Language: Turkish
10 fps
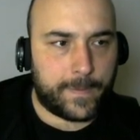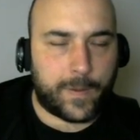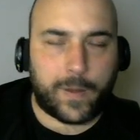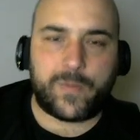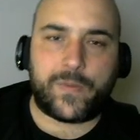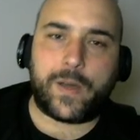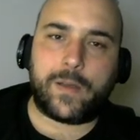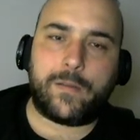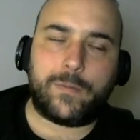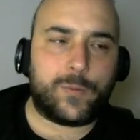Abi fare
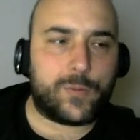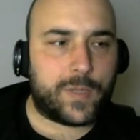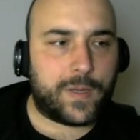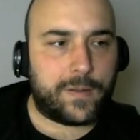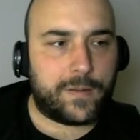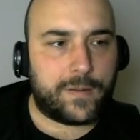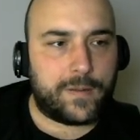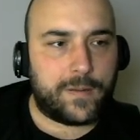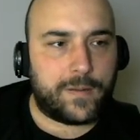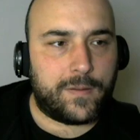avlıyoruz ya.
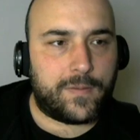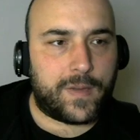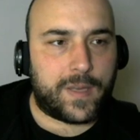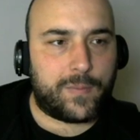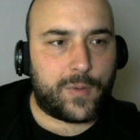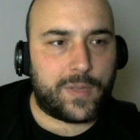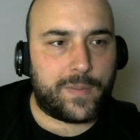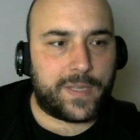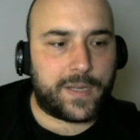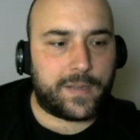FRP
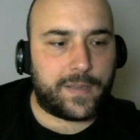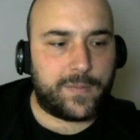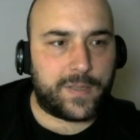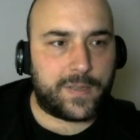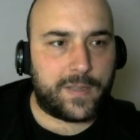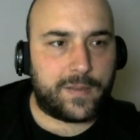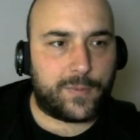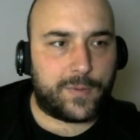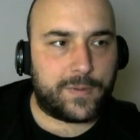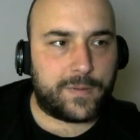oynamanın kaderi midir nedir bu?